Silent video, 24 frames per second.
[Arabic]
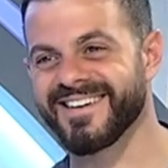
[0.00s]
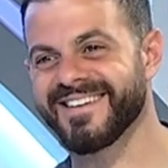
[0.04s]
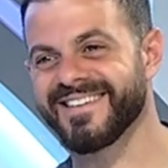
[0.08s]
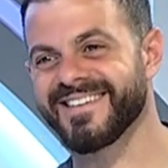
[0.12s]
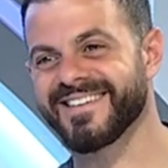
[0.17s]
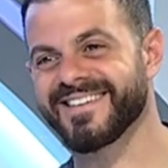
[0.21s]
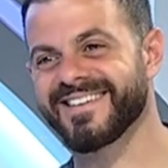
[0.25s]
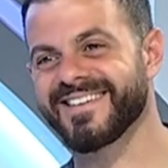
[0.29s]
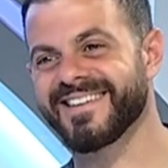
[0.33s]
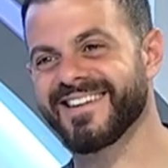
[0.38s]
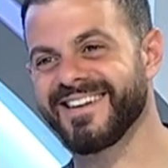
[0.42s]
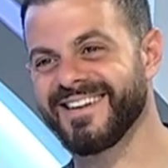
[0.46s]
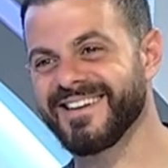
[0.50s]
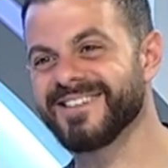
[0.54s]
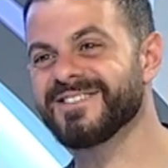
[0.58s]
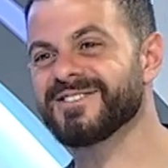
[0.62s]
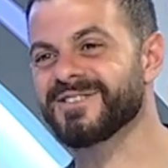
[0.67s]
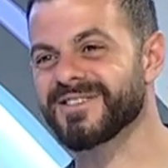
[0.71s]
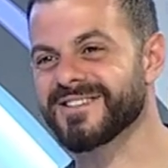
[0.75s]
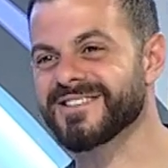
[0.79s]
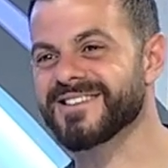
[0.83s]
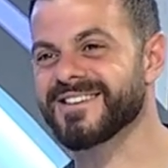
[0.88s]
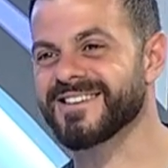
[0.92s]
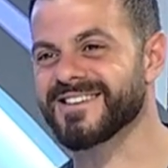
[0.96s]
الجسر كل
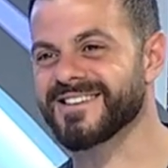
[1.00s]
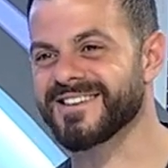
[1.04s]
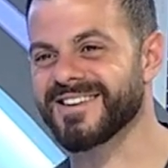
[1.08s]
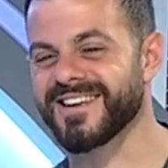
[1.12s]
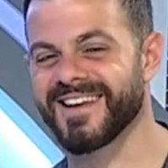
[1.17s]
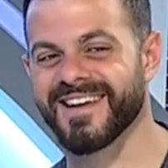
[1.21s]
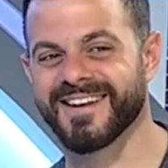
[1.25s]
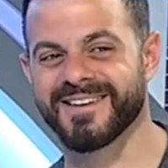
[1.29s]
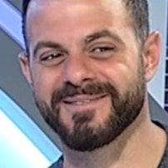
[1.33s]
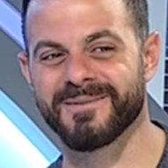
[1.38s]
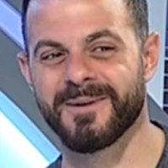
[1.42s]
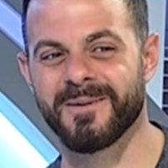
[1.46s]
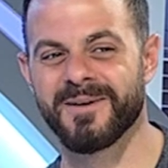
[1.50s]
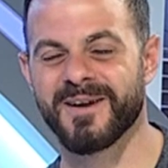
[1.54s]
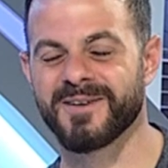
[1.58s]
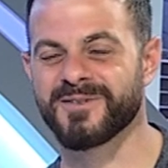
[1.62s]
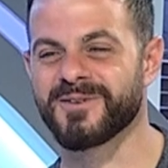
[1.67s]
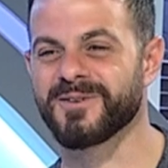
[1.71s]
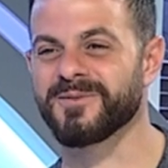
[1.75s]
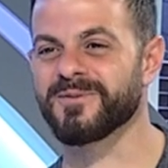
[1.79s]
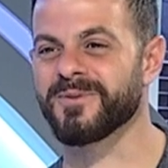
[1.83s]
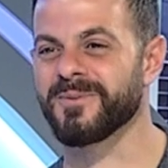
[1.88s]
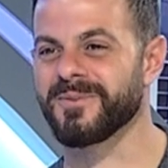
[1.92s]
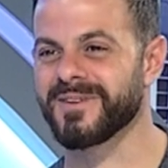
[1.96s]
الجسر يعني ما بعرف
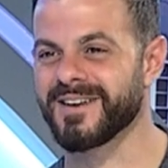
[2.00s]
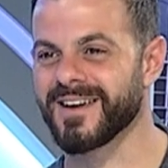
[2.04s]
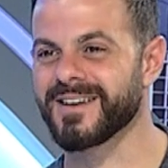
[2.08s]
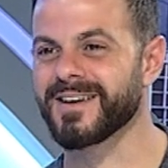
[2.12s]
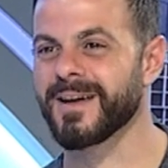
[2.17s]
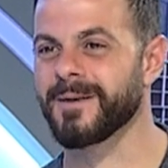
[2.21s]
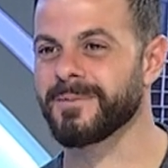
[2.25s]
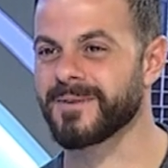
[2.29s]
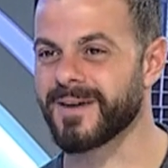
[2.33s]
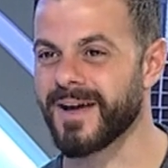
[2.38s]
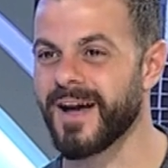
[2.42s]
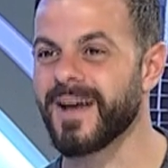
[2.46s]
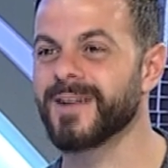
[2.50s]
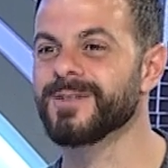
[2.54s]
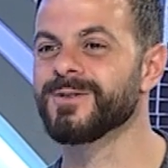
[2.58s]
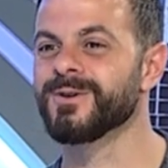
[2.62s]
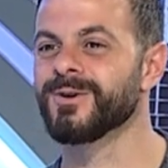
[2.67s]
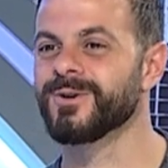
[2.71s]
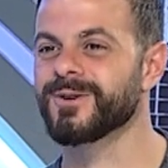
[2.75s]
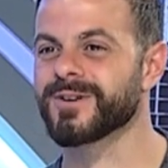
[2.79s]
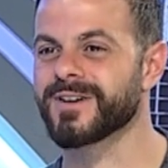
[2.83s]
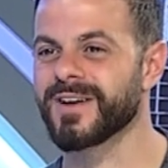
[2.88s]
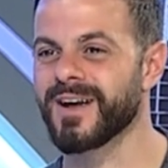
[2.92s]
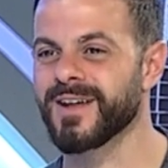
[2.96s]
كيف مركب
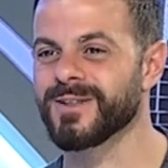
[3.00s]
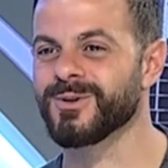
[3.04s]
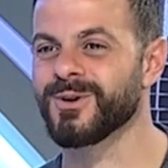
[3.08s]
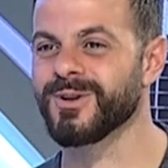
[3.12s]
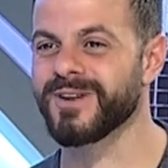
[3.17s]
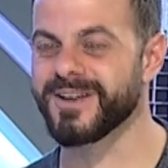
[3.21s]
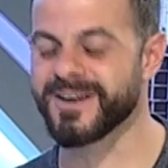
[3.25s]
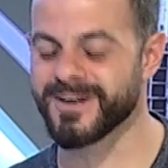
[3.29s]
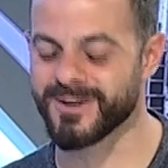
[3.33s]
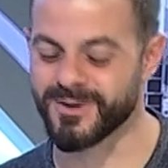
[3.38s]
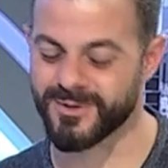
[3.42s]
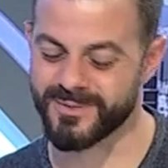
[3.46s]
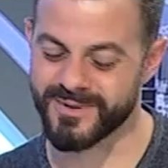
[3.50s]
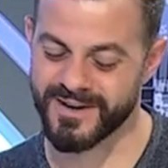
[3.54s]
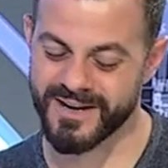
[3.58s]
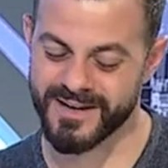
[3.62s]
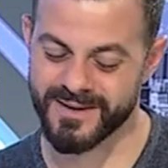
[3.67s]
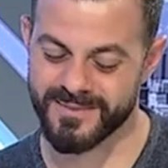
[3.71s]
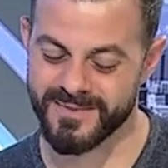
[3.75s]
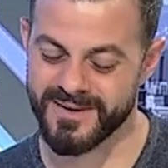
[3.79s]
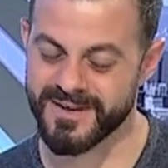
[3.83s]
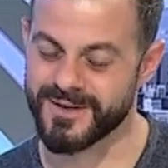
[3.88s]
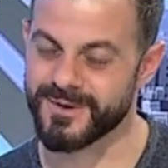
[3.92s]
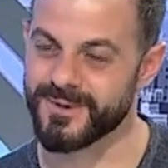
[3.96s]
كانه كانه ليجو
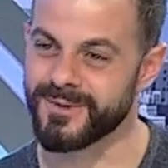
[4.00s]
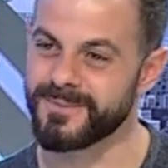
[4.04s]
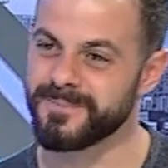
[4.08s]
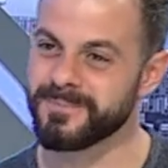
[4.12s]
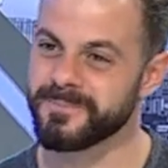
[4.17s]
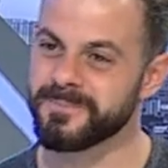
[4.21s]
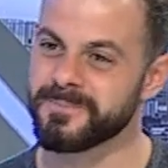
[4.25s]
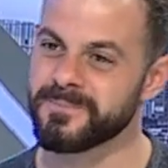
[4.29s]
مركبين سفينه